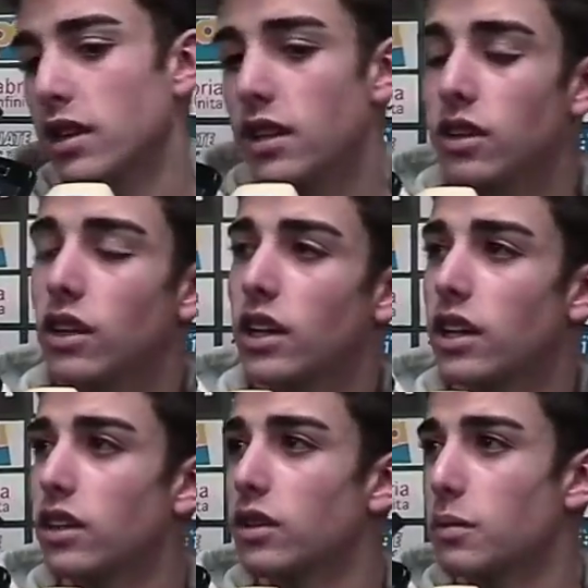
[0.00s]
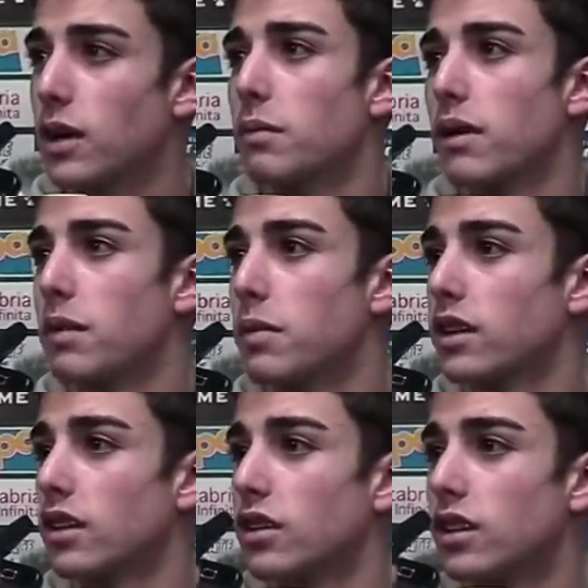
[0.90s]
tenido que incorporarme al
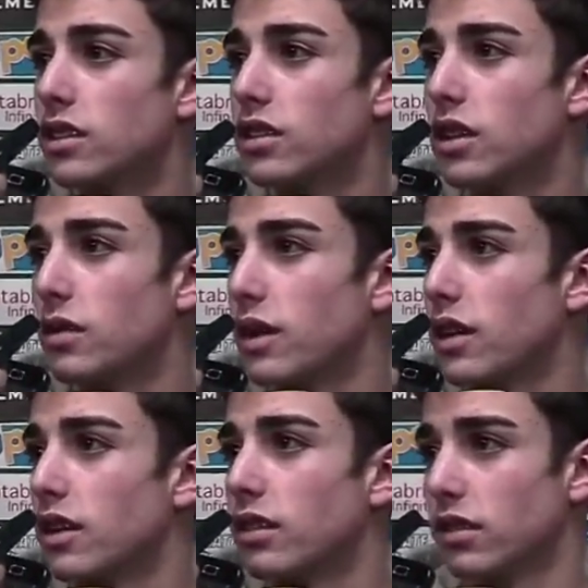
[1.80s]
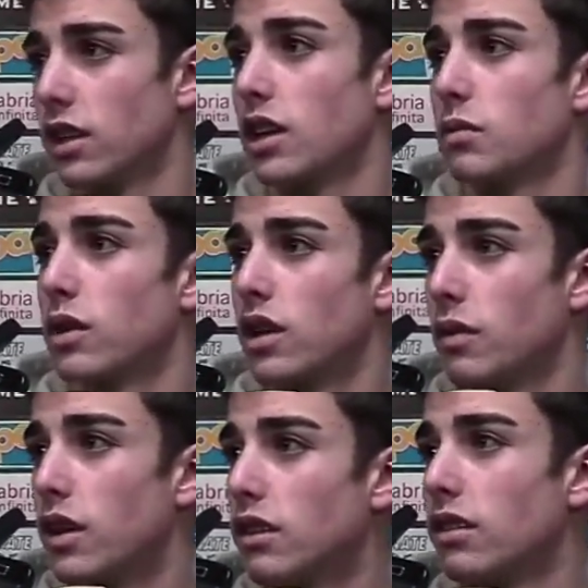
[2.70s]
partido y eso y ver el ritmo del
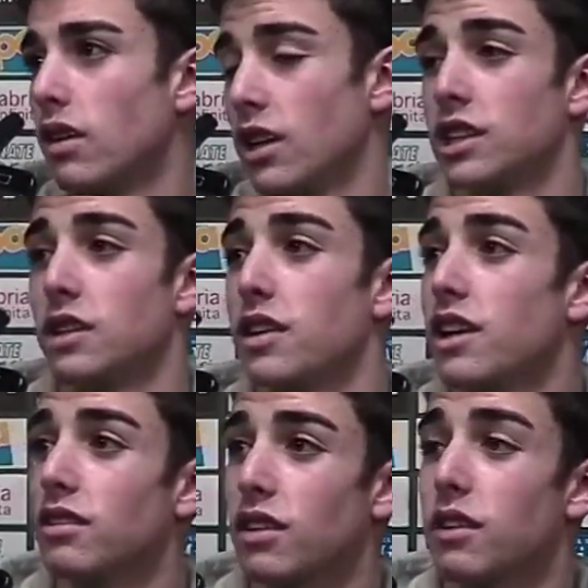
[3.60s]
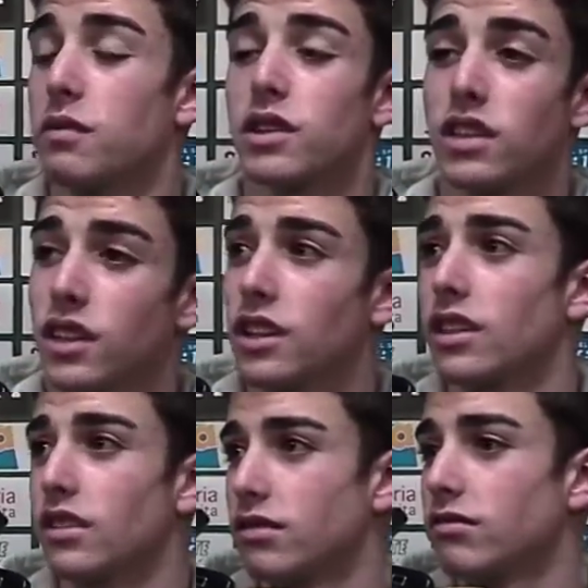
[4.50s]
rival. Sevilla, un rival fuerte y
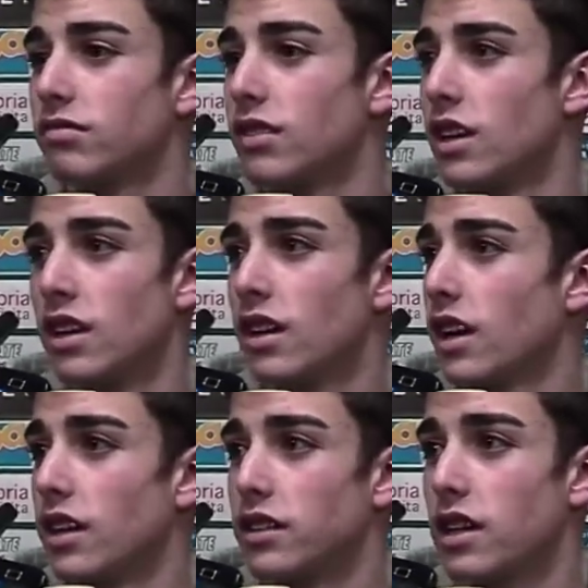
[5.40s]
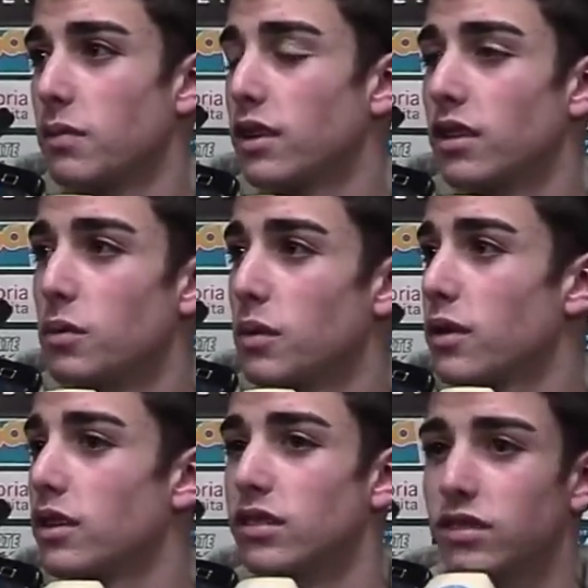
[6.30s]
adaptarme, lo primero.